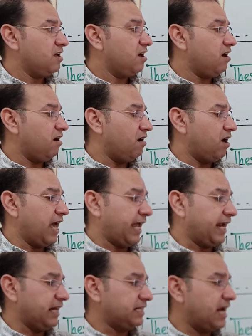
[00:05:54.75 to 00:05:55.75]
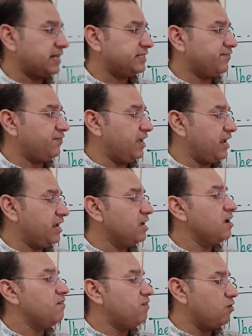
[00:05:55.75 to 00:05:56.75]
اه اخر درس في
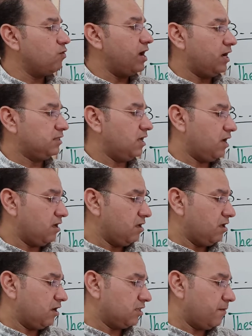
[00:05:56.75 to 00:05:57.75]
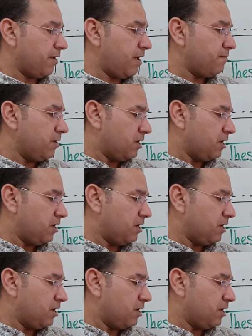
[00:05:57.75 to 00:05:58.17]
في الوحده تمام